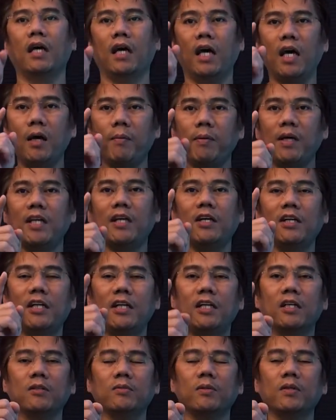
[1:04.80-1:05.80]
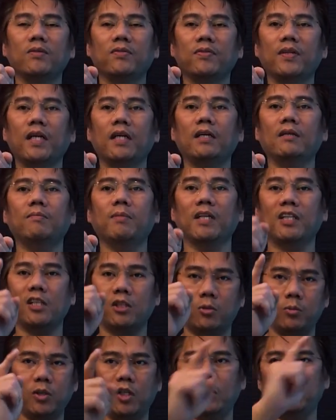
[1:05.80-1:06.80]
heaven and earth will fade, but
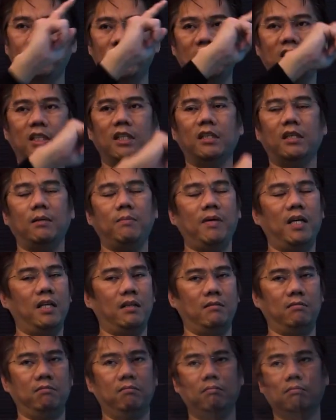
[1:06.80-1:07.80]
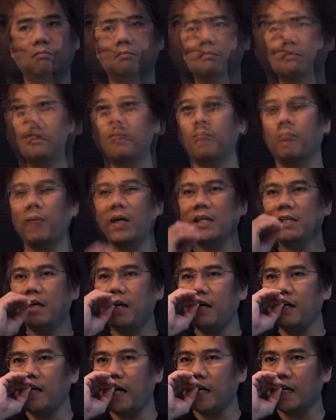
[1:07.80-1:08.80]
His word will still remain.
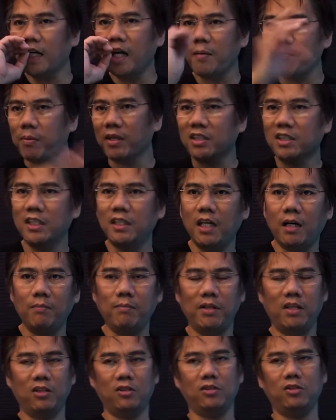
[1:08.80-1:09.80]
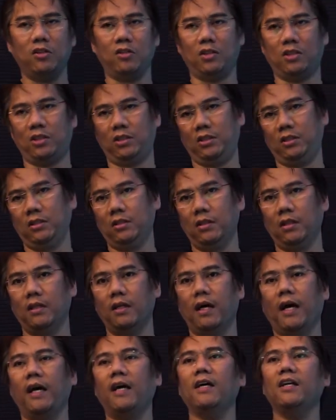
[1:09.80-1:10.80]
Mangyayari ang pag sinabi ng Diyos.
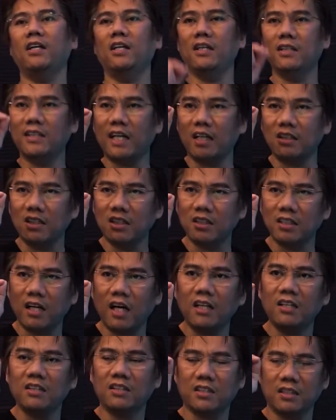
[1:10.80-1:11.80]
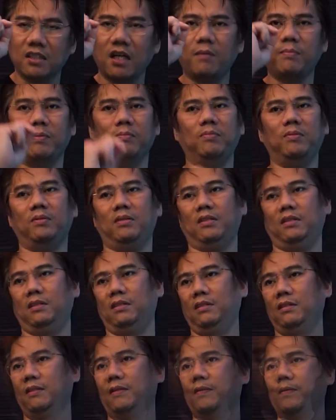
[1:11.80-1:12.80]
And that is unstoppable.
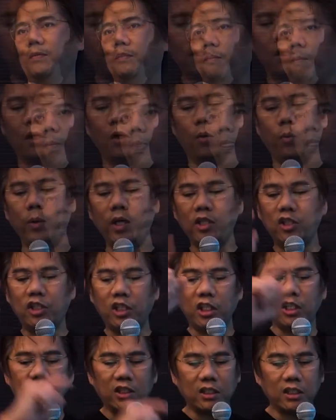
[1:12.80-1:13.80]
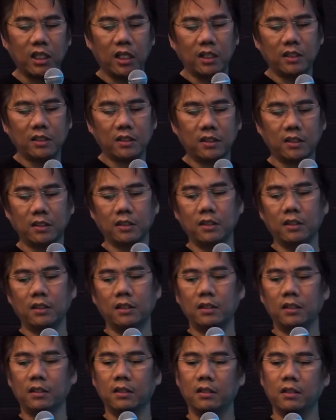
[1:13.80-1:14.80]
With Jesus,
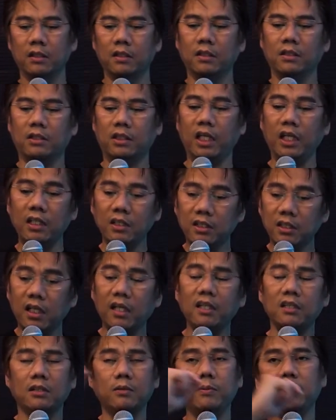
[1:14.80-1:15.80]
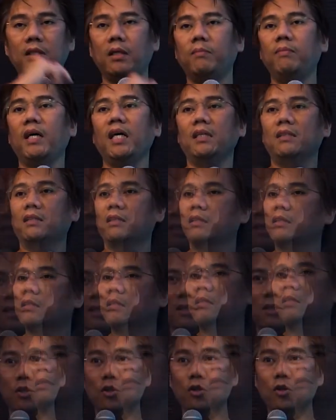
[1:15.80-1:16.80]
things ends with the best.
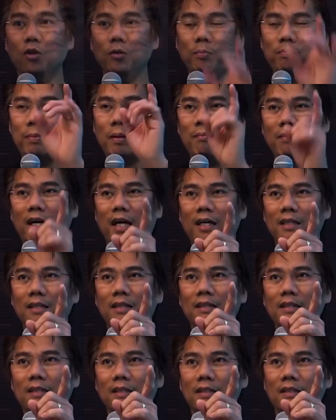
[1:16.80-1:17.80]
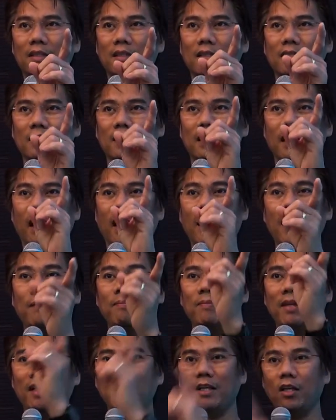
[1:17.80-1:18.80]
Noon pa man,
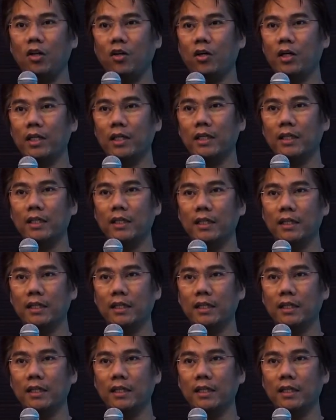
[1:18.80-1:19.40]
alam na ni Lord